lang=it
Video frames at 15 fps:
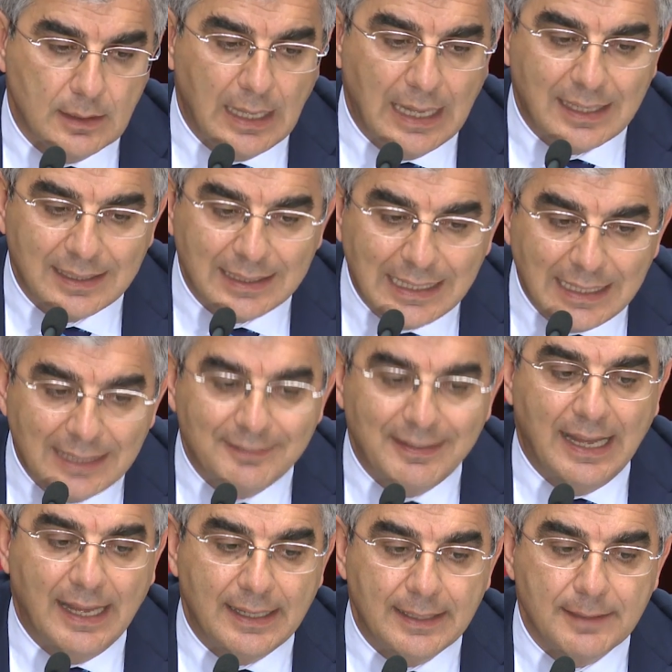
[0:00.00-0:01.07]
a
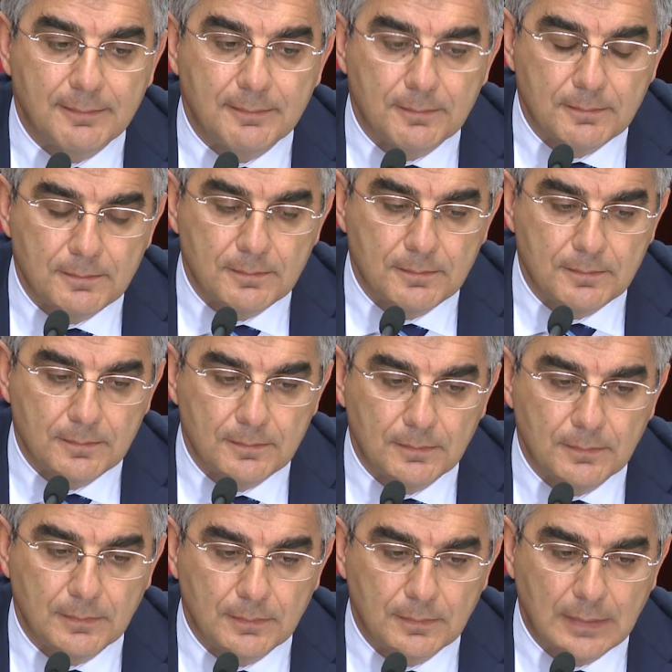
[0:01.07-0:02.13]
rilevare
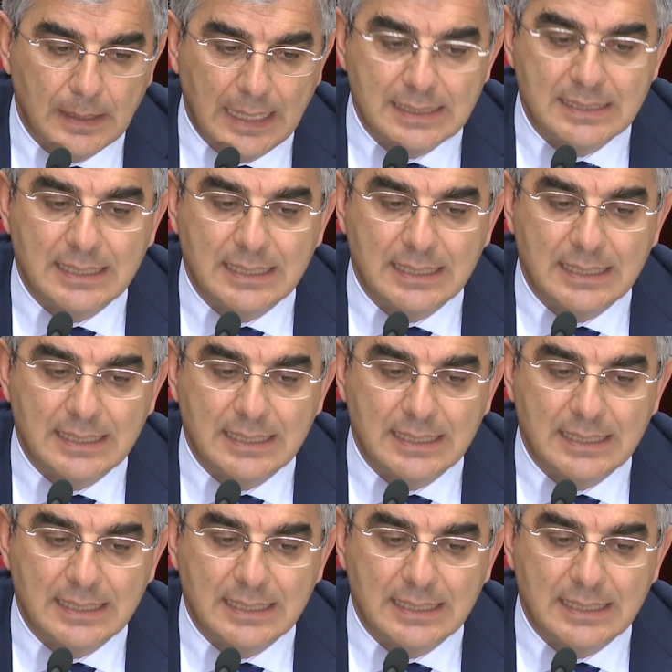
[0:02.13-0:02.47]
a